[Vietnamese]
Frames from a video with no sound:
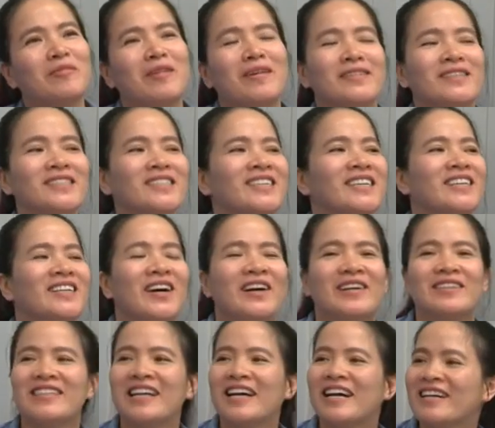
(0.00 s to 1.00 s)
có người
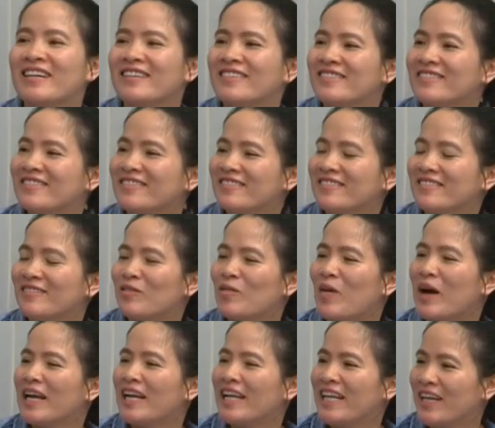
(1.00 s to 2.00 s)
nói rằng
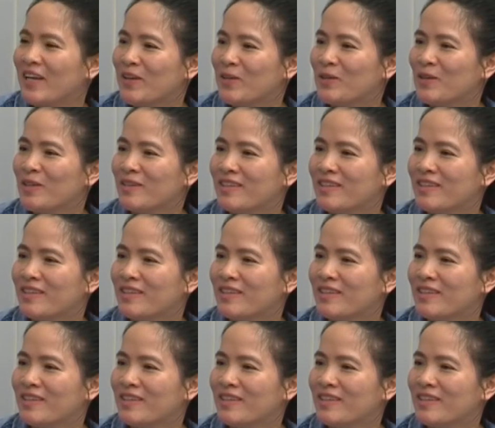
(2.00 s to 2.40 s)
quá liều